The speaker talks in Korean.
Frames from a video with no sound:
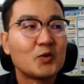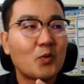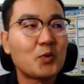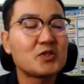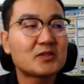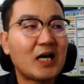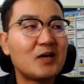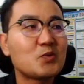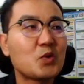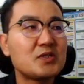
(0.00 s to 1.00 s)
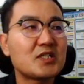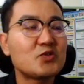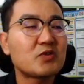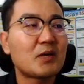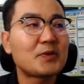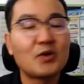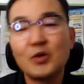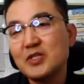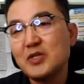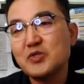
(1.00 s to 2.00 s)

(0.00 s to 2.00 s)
녹번역 다음으로 이제 신축 아파트 어디에